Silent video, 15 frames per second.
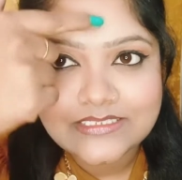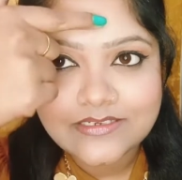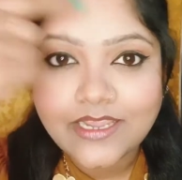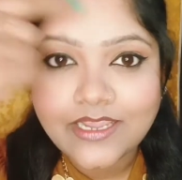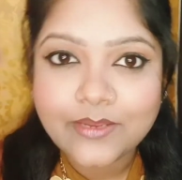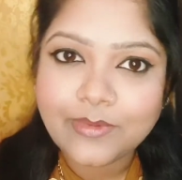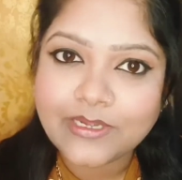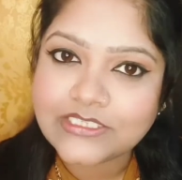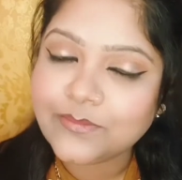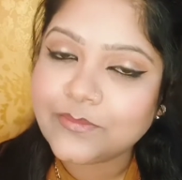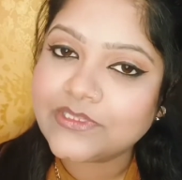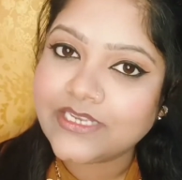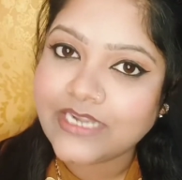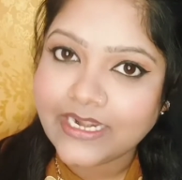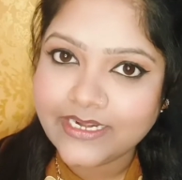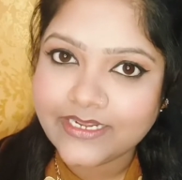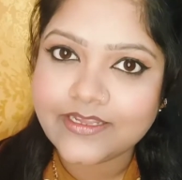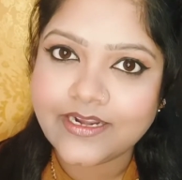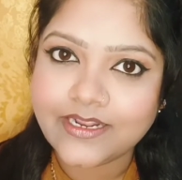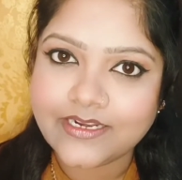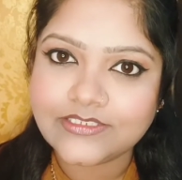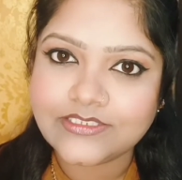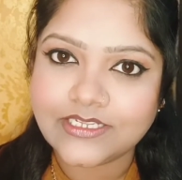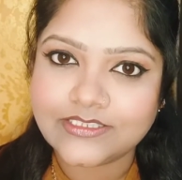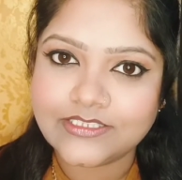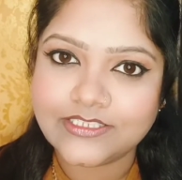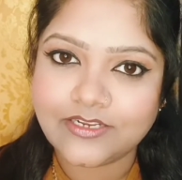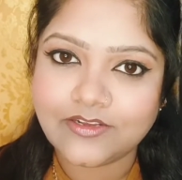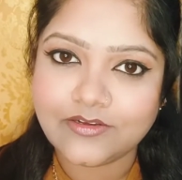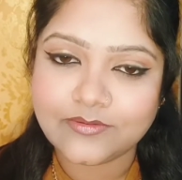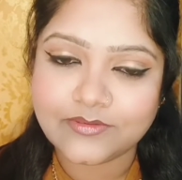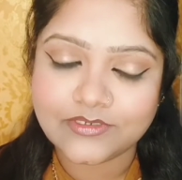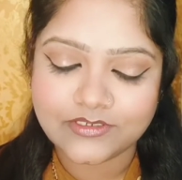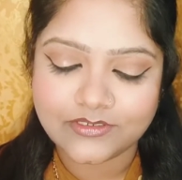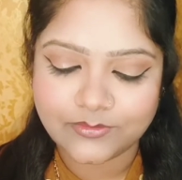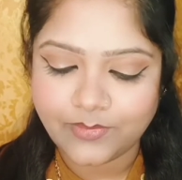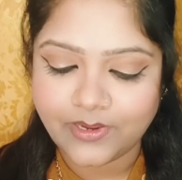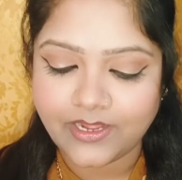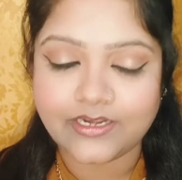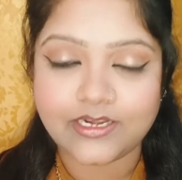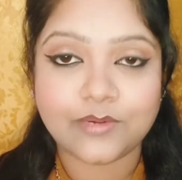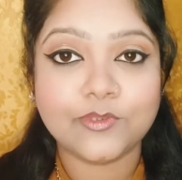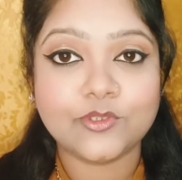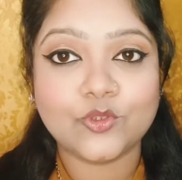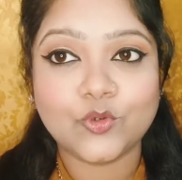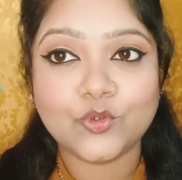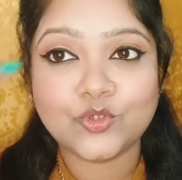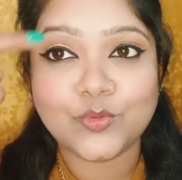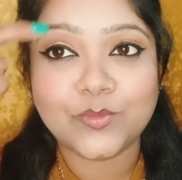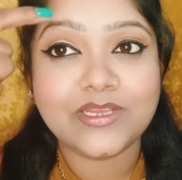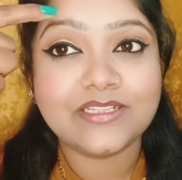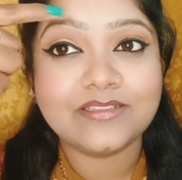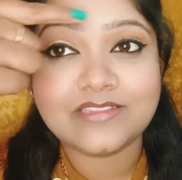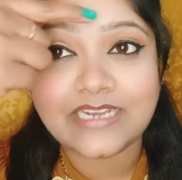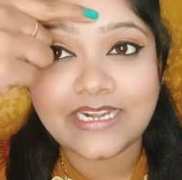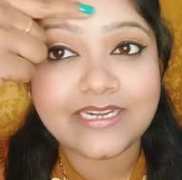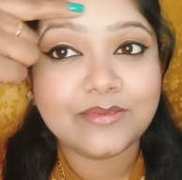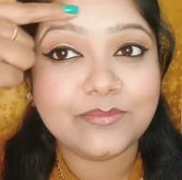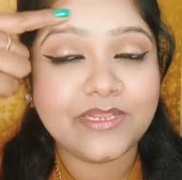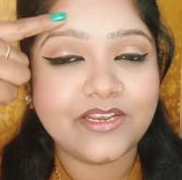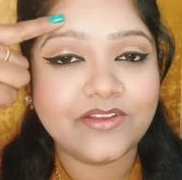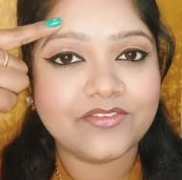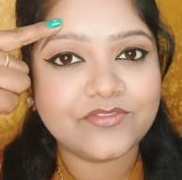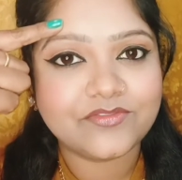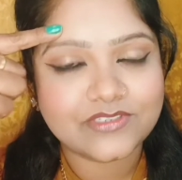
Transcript: कई बार जब मैं थ्रेडिंग कराने जाती थी ना पार्लर में तो जो मैं थ्रेड मेरे